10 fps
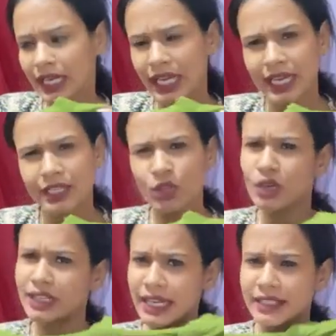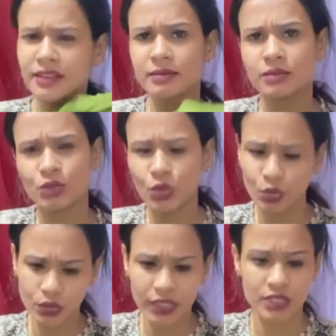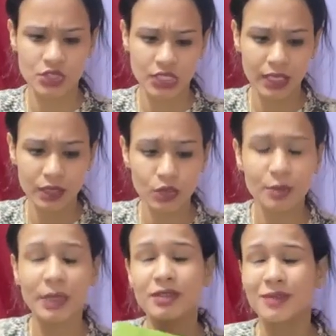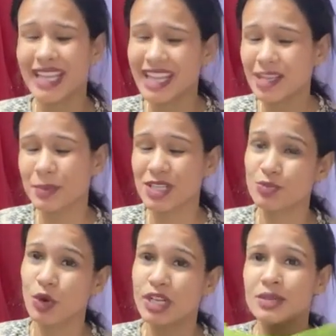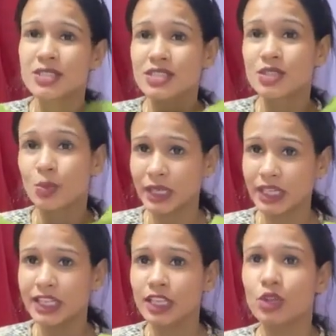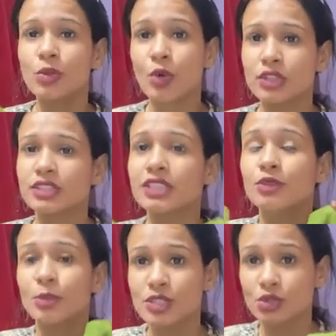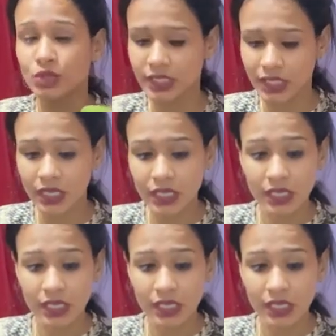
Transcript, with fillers: एट और नाइन दोनों ही अच्छे हैं क्योंकि बट एक प्लस पॉइंट है जस्ट दुपट्टे नहीं क्योंकि बहुत सी वुमेन्स होती हैं